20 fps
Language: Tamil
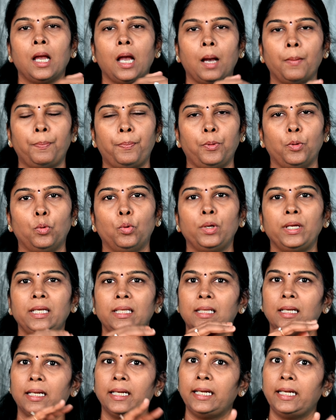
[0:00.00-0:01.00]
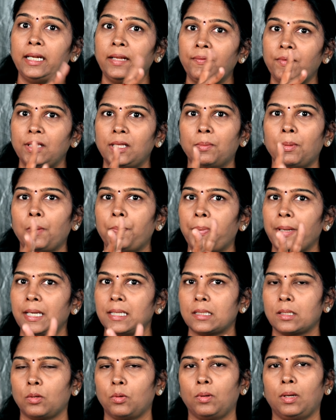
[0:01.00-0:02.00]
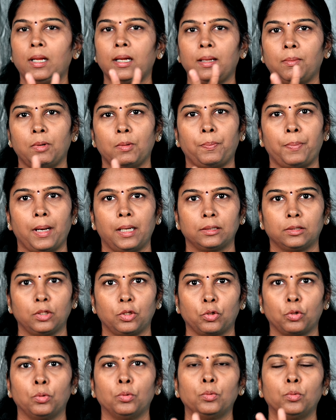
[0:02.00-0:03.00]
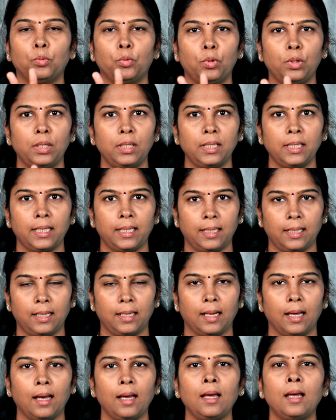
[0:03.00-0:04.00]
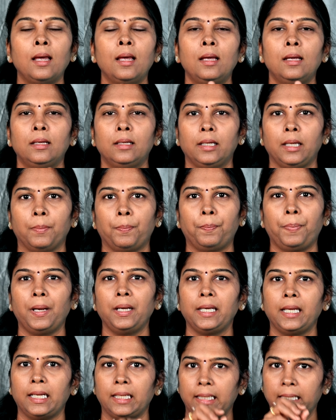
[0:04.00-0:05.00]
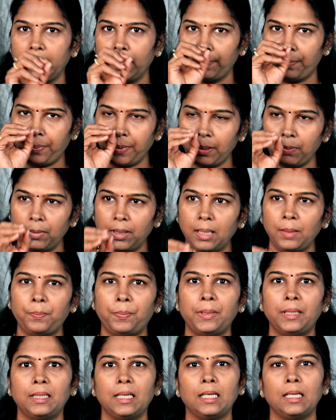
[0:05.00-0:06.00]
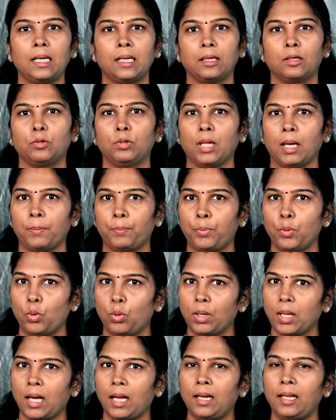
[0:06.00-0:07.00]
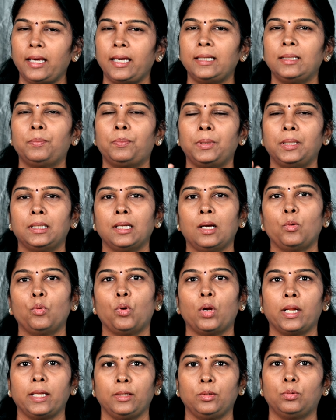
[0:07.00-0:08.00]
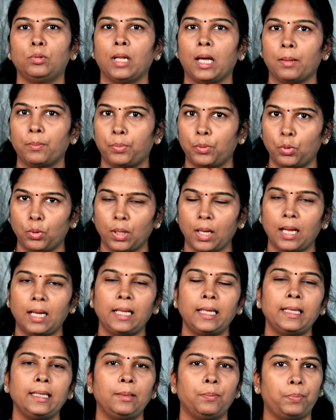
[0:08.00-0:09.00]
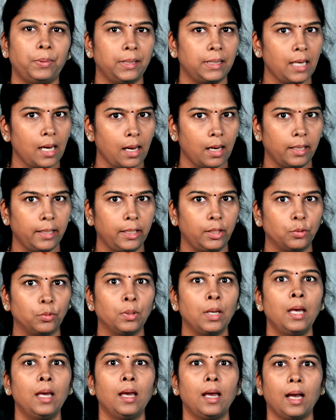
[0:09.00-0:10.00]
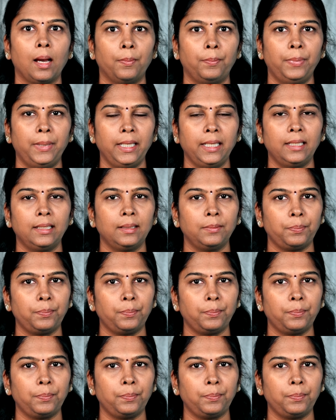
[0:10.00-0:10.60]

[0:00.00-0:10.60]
அப்போது இதை ரெண்டு விதமாக பேசுகிறவங்கள நம்ம பார்த்துருக்கோம் ஒன்று என்னென்னா எப்பா எனக்கு எப்பயுமே இப்படி தான் நடக்கும் நான் போனாலே இப்படி தான் உடையும் நான் போனாலே இப்படி தான் ஆயிடும் அப்படின்னு